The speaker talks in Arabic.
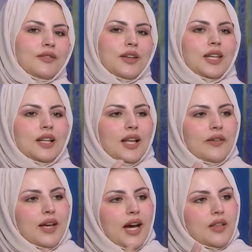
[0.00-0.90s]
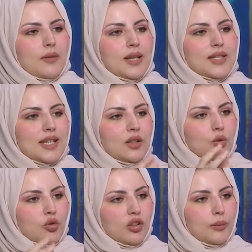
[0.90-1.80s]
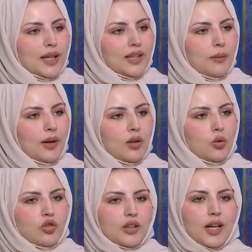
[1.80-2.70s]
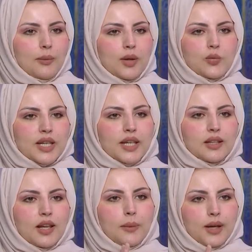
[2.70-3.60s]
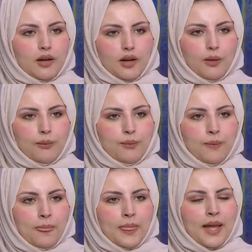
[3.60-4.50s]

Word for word: في في هذا المنزل توجد مكتبة يوجد أب يمسك كتاب يقرأ مه.